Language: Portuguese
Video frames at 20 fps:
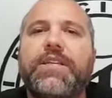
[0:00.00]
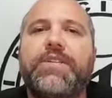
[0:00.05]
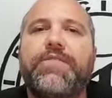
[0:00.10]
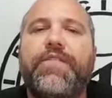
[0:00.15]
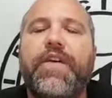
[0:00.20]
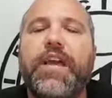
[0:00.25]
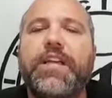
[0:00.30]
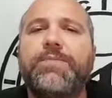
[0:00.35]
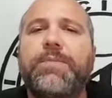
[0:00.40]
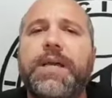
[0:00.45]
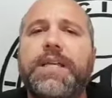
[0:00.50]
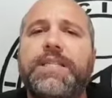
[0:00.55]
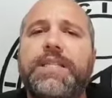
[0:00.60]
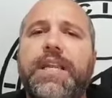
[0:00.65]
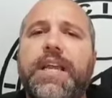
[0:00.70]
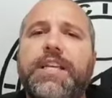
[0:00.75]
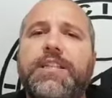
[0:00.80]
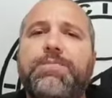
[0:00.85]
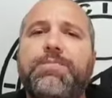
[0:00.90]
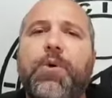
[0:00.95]
fez mais
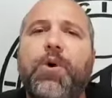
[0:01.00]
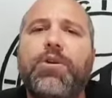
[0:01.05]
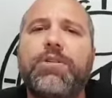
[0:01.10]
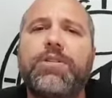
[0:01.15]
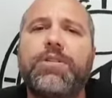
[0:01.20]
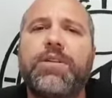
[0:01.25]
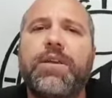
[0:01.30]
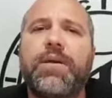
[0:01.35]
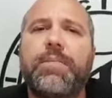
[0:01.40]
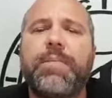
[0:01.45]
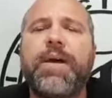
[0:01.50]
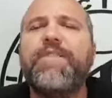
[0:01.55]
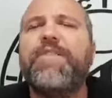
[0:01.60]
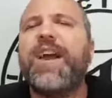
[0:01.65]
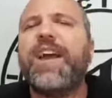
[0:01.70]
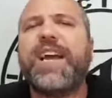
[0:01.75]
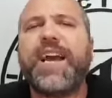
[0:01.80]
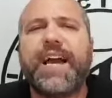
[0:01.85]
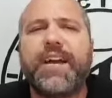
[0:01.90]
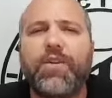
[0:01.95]
três pontos, mas
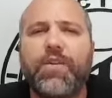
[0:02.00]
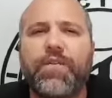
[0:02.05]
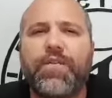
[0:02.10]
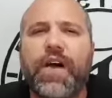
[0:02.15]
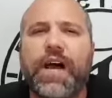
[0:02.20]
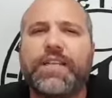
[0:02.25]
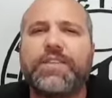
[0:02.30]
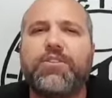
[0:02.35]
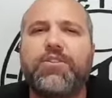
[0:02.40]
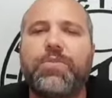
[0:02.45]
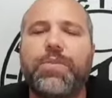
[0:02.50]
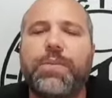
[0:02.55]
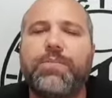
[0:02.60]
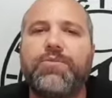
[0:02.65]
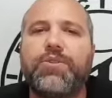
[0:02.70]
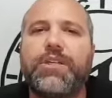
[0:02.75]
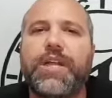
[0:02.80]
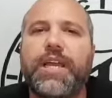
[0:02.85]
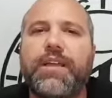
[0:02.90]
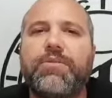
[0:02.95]
vai cair o Vasco do
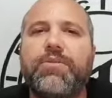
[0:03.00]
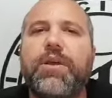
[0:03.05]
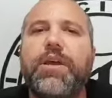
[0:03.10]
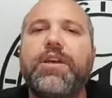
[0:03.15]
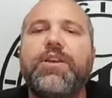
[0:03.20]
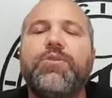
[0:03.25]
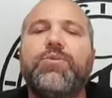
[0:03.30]
mesmo jeito